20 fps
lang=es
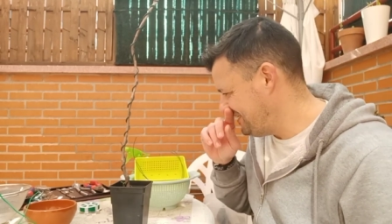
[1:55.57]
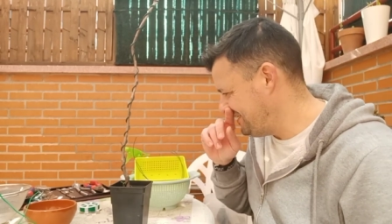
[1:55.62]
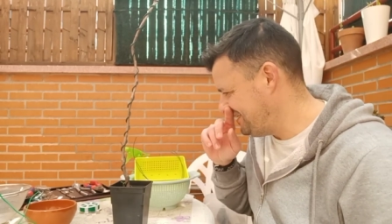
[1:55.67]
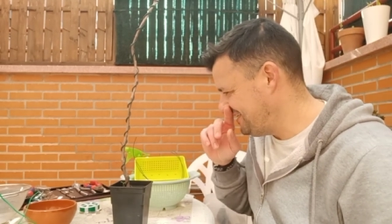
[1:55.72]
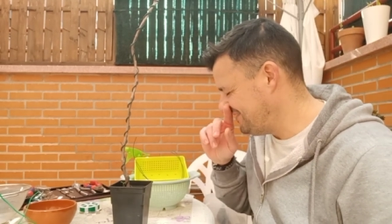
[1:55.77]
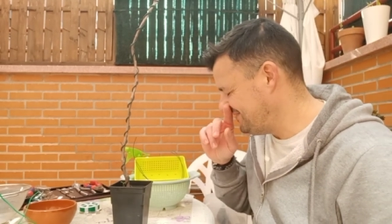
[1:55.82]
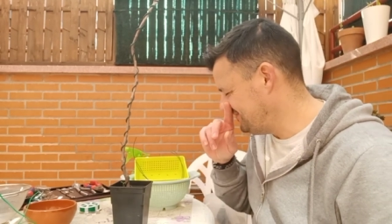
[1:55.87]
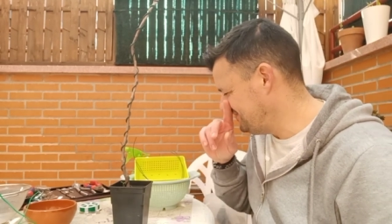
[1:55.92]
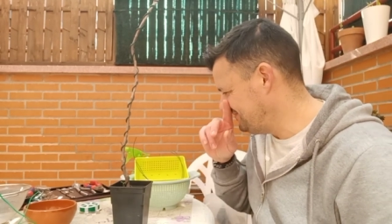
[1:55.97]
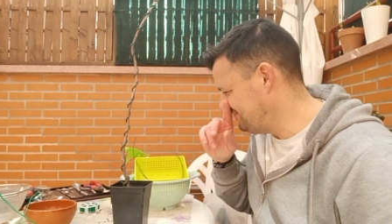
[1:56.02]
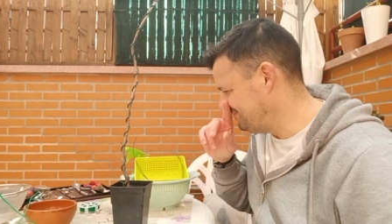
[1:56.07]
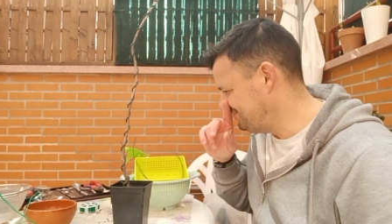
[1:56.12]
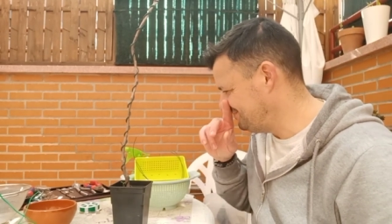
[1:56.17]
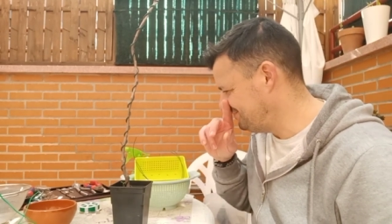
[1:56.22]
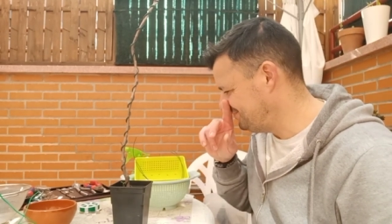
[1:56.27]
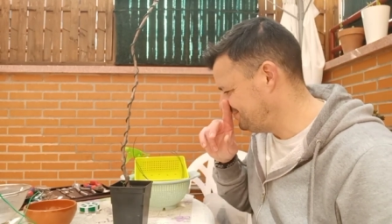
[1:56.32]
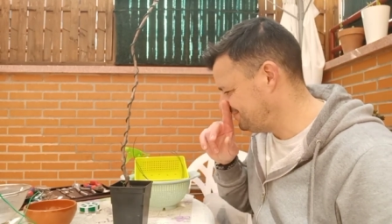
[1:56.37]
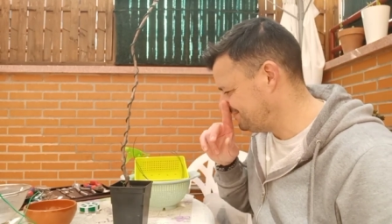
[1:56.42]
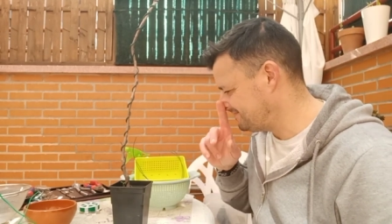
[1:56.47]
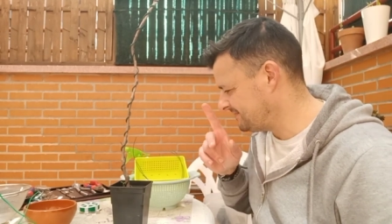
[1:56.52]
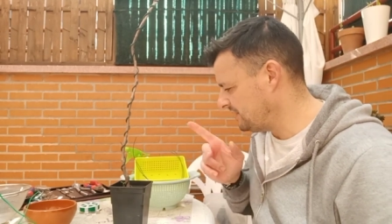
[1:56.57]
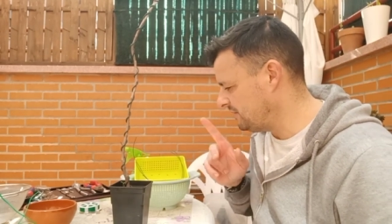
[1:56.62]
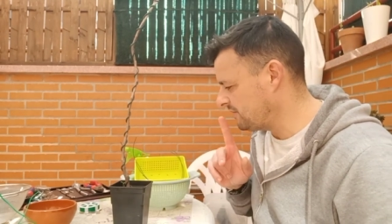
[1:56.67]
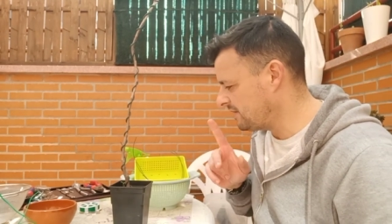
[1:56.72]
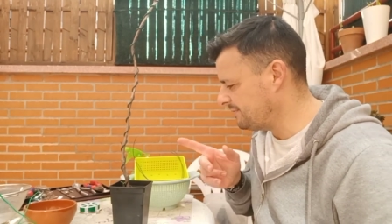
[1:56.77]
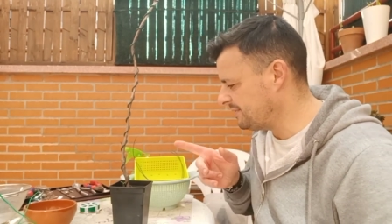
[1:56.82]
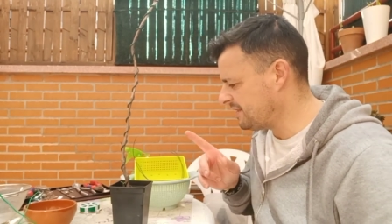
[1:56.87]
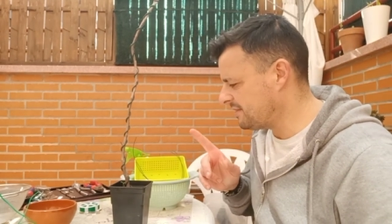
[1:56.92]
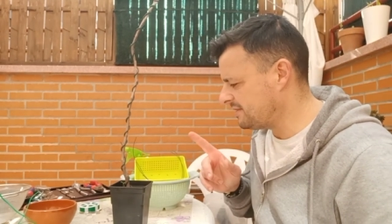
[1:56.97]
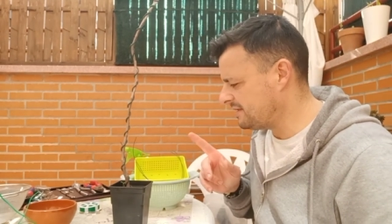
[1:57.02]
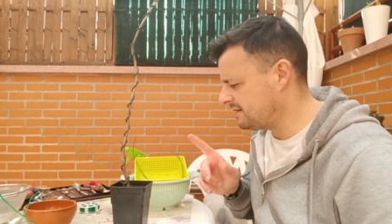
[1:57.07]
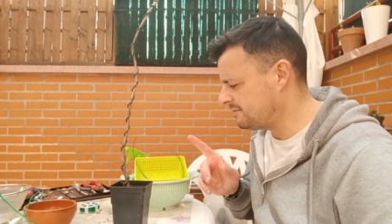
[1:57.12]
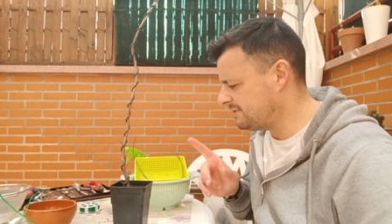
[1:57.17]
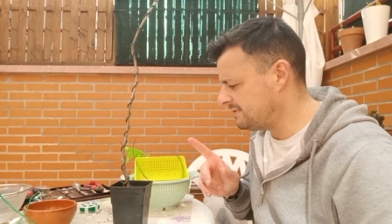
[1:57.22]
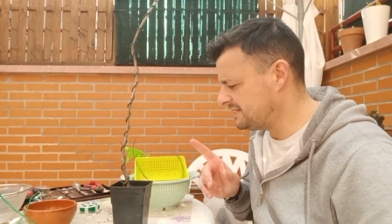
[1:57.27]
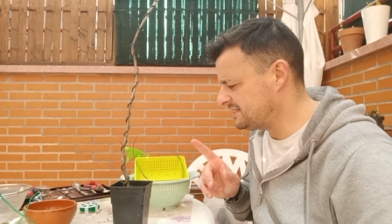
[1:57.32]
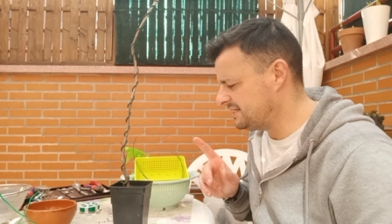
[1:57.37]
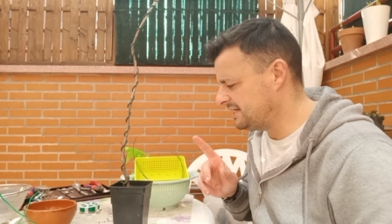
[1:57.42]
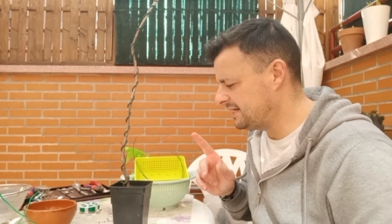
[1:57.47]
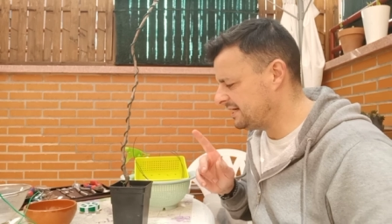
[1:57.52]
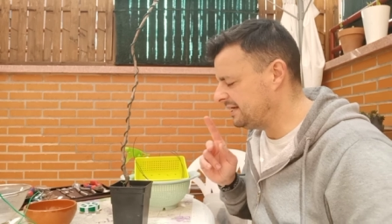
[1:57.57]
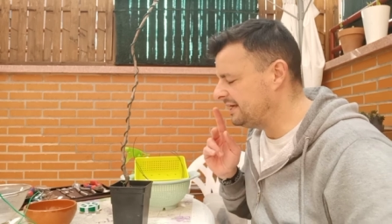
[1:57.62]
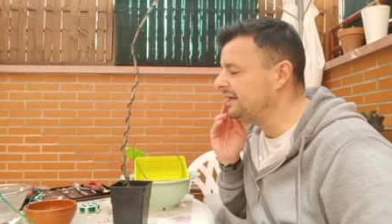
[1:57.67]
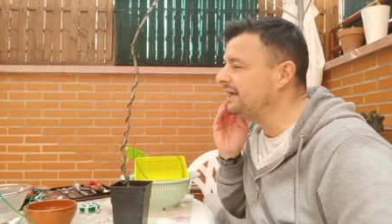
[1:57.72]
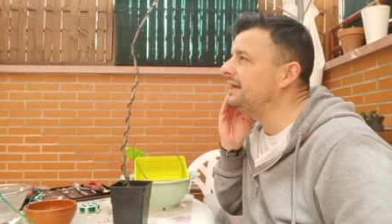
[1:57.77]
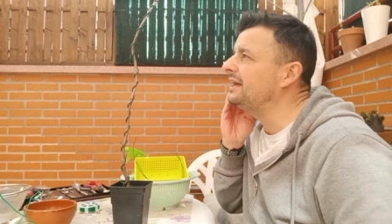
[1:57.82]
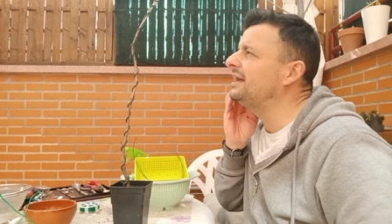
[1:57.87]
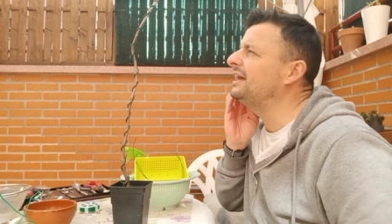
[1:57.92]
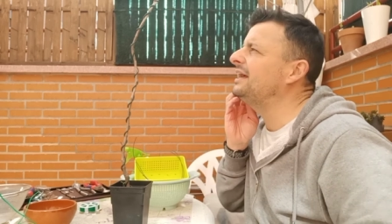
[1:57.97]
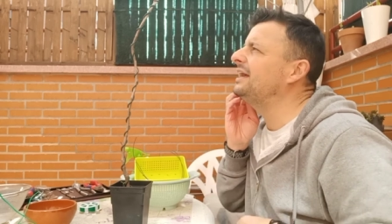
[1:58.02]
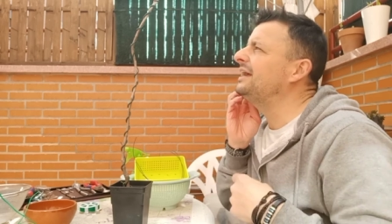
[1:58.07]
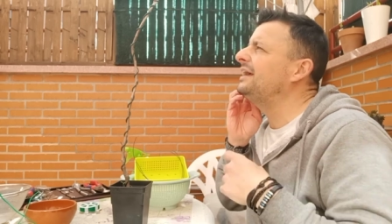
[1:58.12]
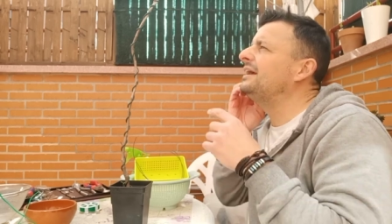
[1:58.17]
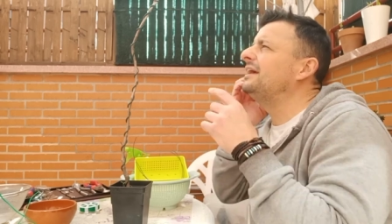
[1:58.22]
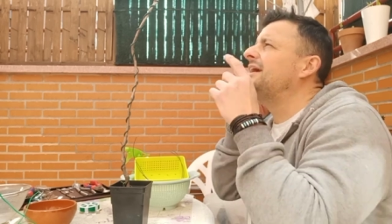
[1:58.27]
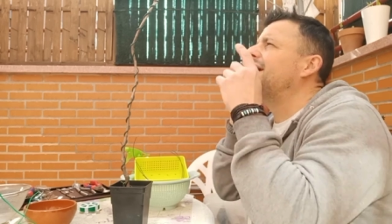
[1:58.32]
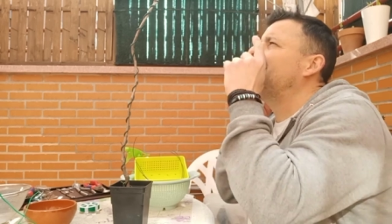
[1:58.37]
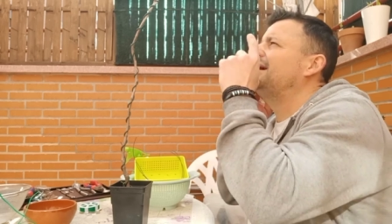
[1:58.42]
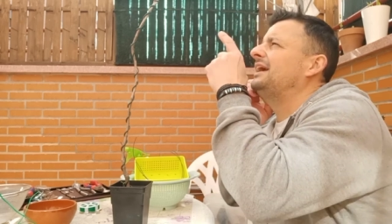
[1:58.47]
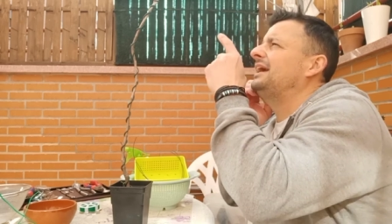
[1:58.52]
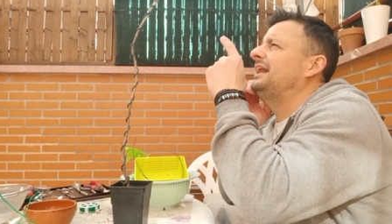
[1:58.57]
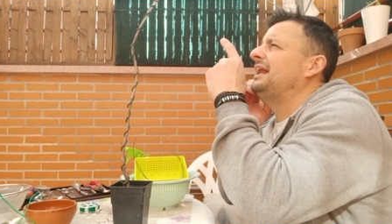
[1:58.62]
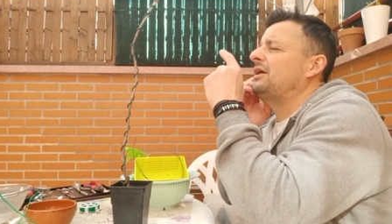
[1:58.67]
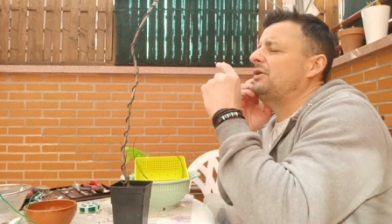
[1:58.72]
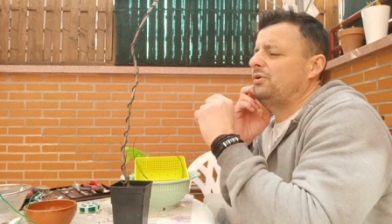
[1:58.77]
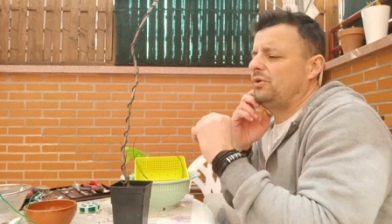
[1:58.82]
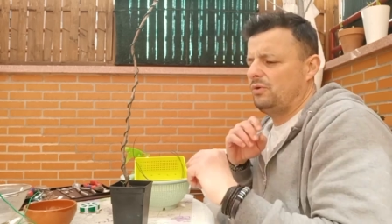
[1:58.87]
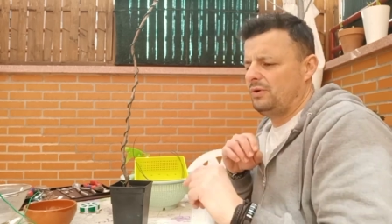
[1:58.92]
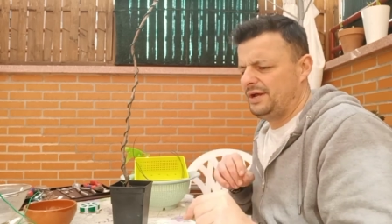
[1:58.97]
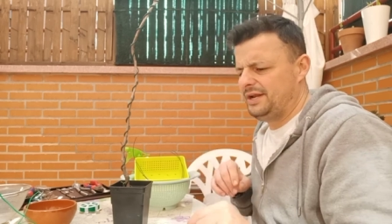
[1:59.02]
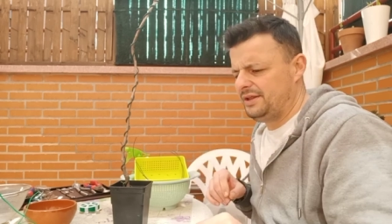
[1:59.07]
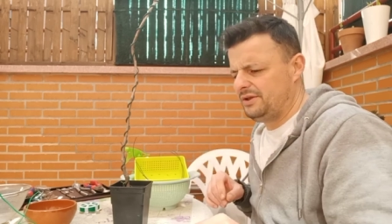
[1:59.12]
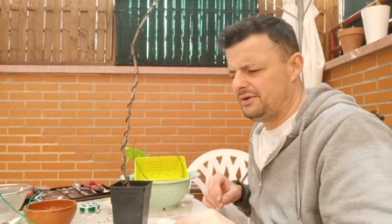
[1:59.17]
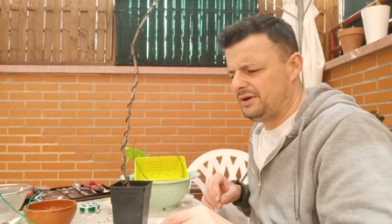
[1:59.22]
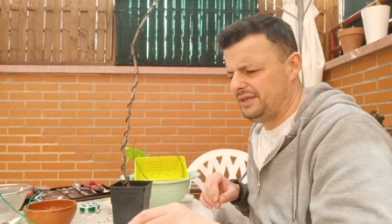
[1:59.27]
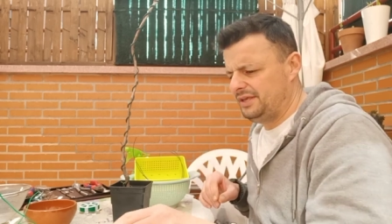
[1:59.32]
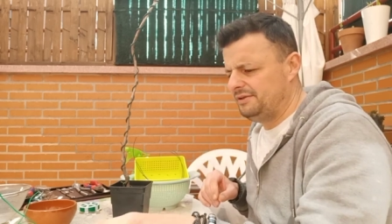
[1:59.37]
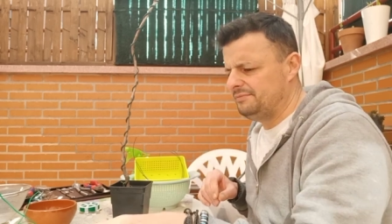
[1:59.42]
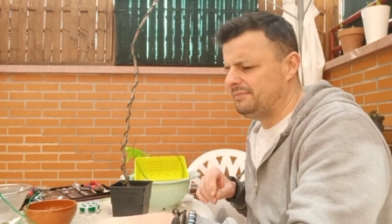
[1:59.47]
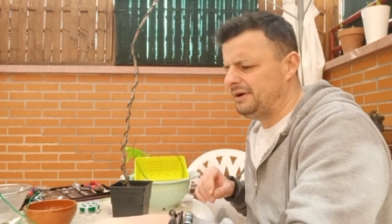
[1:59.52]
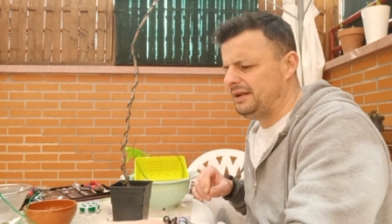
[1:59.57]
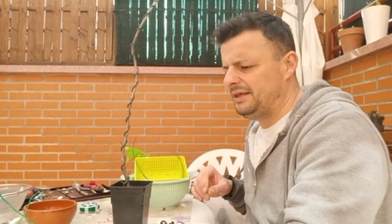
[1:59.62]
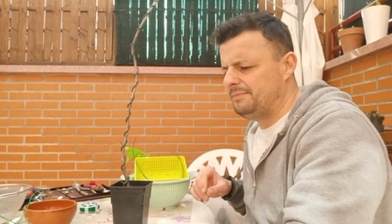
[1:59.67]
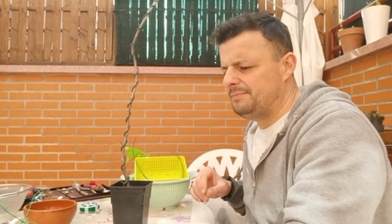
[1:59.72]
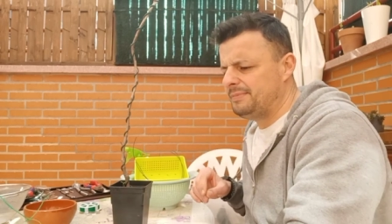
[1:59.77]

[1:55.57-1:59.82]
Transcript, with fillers: Em, lo que voy a hacer va a ser eh, el acodo aéreo ahí, ¿vale?